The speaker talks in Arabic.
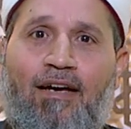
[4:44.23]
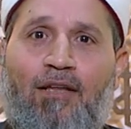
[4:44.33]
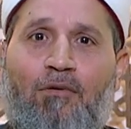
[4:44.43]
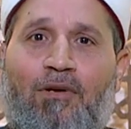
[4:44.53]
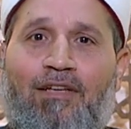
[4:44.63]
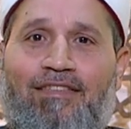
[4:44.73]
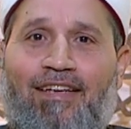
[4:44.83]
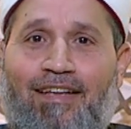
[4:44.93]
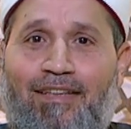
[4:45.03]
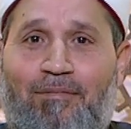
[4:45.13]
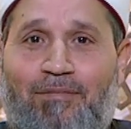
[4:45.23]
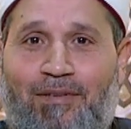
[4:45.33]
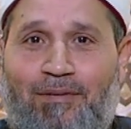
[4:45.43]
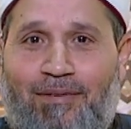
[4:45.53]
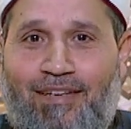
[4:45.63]
قالوا له انت
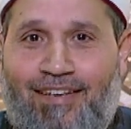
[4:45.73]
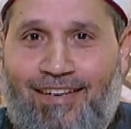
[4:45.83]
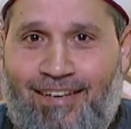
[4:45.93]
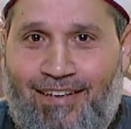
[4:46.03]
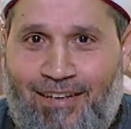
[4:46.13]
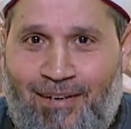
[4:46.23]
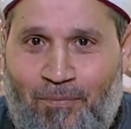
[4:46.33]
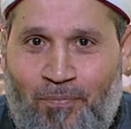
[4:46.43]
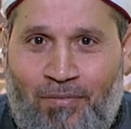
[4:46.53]
حلمت بايه